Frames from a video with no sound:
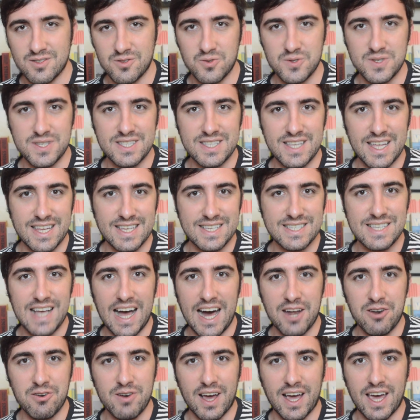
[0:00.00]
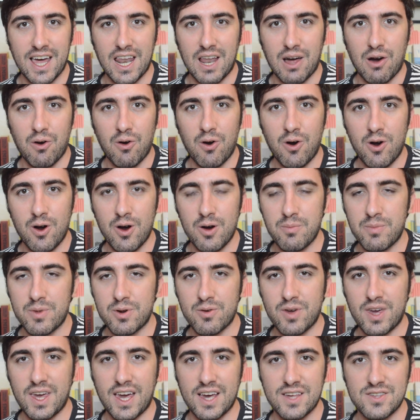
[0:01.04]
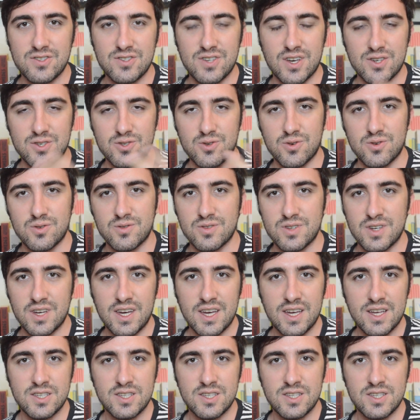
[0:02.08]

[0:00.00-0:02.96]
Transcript: nos interessaram naquela obra, o que a gente achou